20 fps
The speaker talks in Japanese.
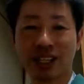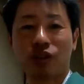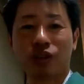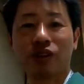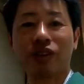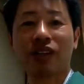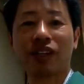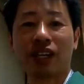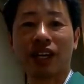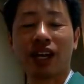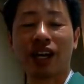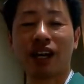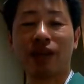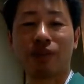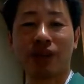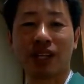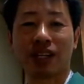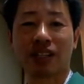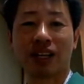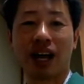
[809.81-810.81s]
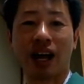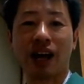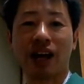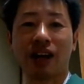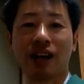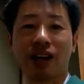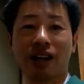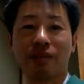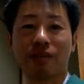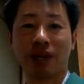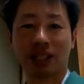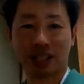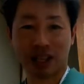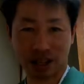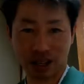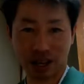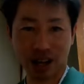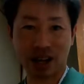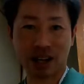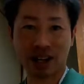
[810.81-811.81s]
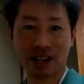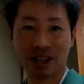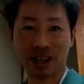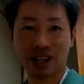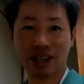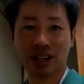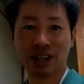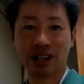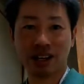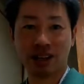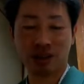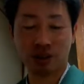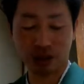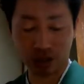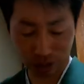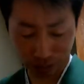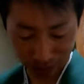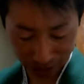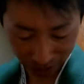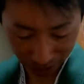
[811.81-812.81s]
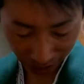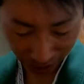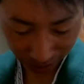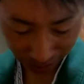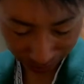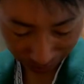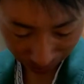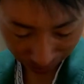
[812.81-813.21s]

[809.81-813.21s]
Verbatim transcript: それではね、皆さん、また明日、おやすみなさい。